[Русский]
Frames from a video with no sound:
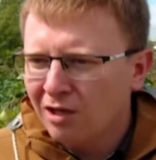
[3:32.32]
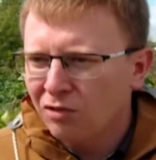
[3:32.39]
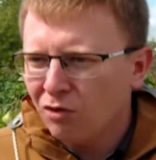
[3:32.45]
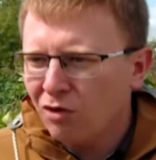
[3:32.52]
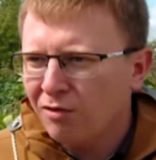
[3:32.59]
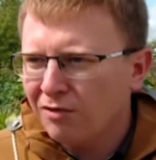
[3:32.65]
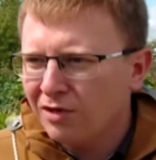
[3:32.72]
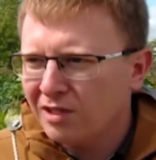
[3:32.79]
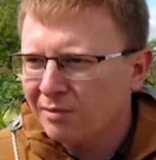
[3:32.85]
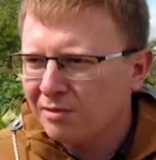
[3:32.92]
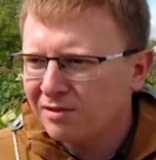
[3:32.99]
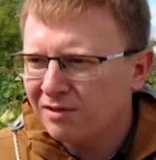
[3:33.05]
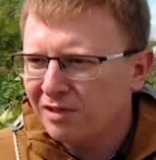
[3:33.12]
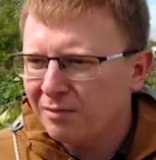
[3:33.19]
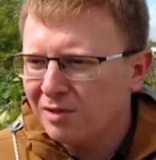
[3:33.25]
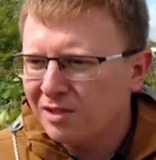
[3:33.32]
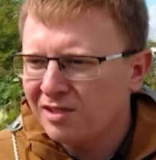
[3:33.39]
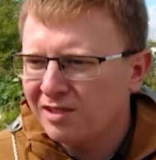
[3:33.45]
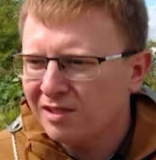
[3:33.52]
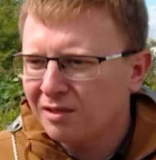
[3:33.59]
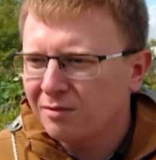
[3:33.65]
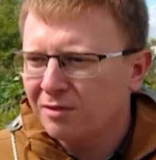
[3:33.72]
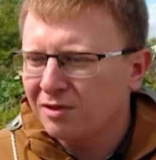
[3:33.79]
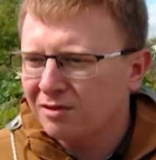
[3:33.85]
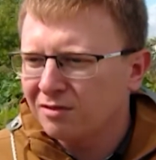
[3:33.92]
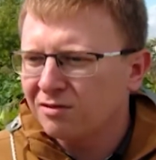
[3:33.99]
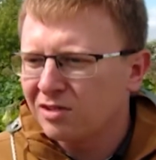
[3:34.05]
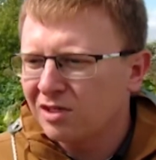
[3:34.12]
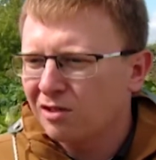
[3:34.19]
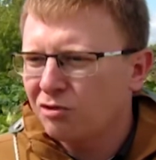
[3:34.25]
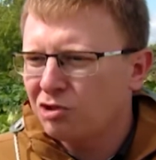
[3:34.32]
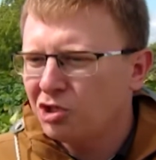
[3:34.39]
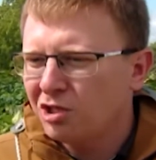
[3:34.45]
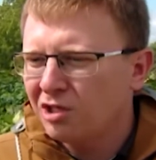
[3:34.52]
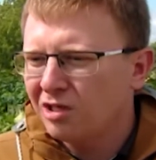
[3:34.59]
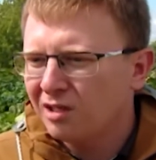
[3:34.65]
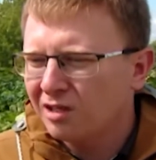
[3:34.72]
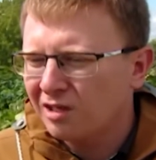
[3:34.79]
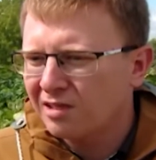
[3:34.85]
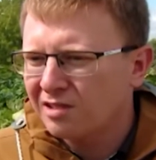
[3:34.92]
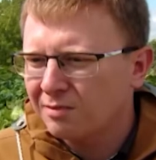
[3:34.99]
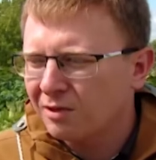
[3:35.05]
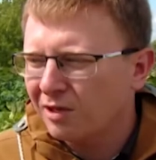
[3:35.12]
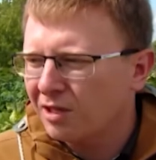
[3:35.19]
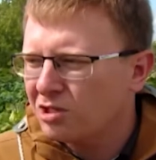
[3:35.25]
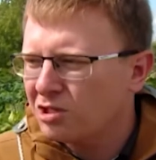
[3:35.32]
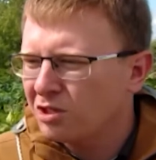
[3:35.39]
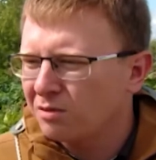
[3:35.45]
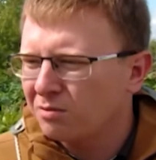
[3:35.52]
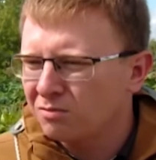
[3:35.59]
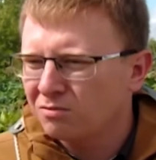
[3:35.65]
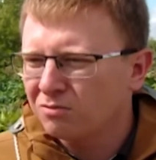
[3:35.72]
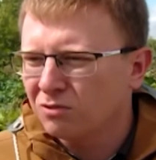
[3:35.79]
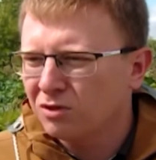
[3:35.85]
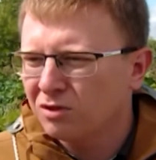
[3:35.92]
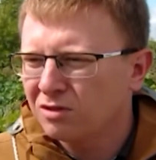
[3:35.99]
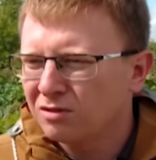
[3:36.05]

Но ну, а в этом своими силами вот, заключили контракт с подрядчиком. Вот.